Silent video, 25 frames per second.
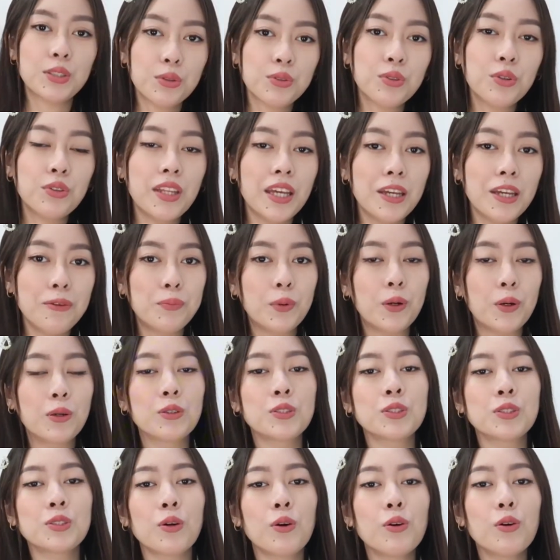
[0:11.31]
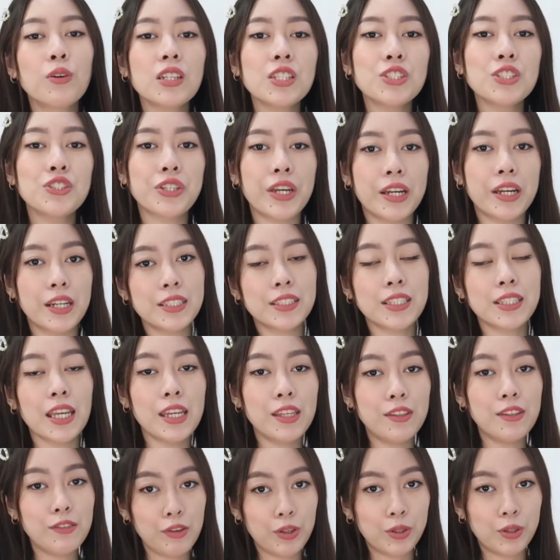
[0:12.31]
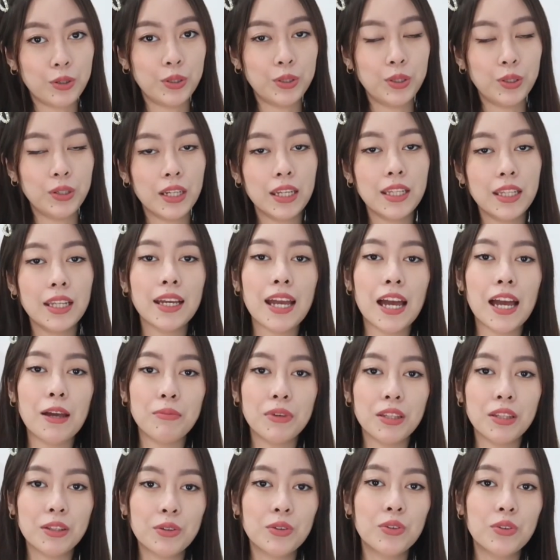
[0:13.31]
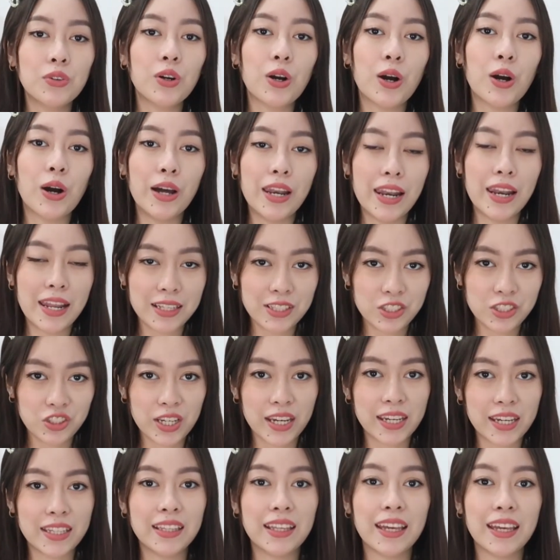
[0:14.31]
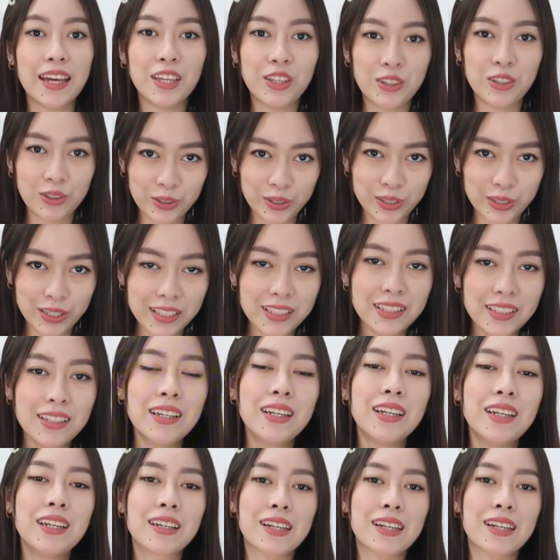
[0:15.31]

So today po, gusto kong i-share sa inyo yung ginagamit kong collagen ngayon.